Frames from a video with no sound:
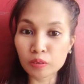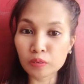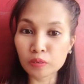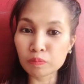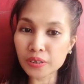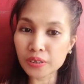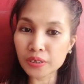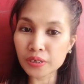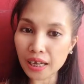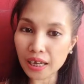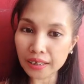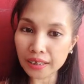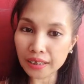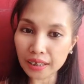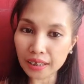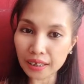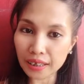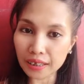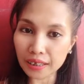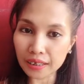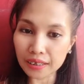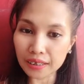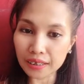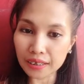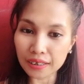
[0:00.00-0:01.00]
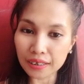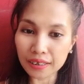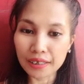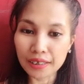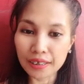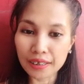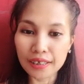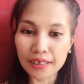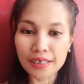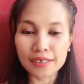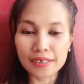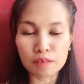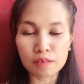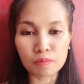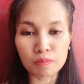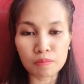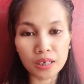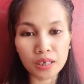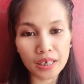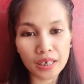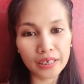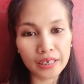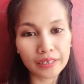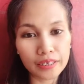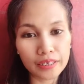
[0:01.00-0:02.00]
YouTube channel. Sa
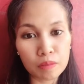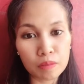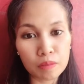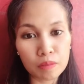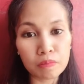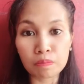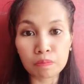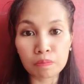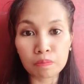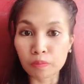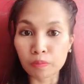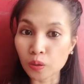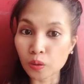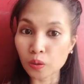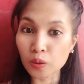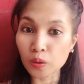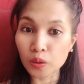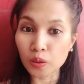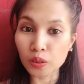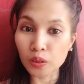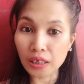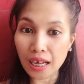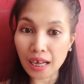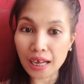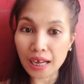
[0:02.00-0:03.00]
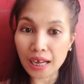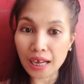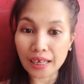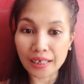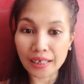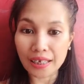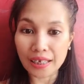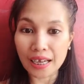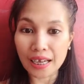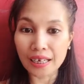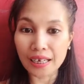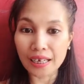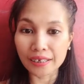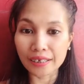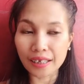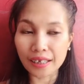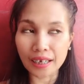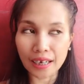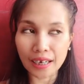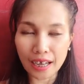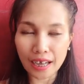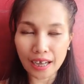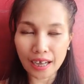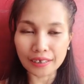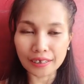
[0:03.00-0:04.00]
mga hindi pa po nakakakilala,
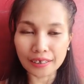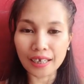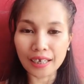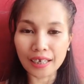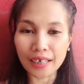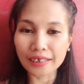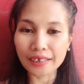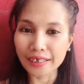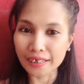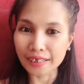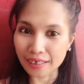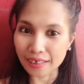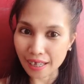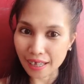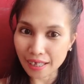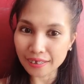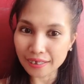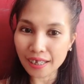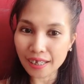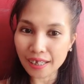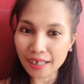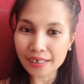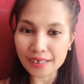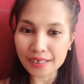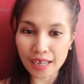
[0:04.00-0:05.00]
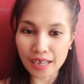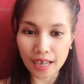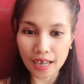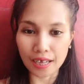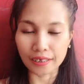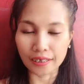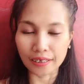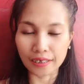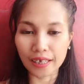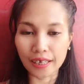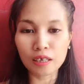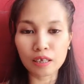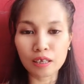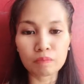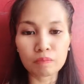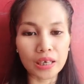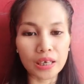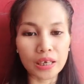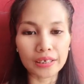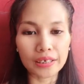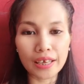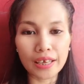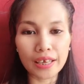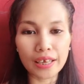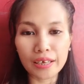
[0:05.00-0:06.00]
nakakakilala sa akin,
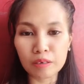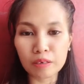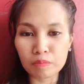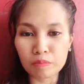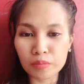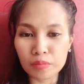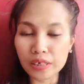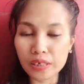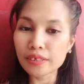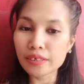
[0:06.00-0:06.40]
my name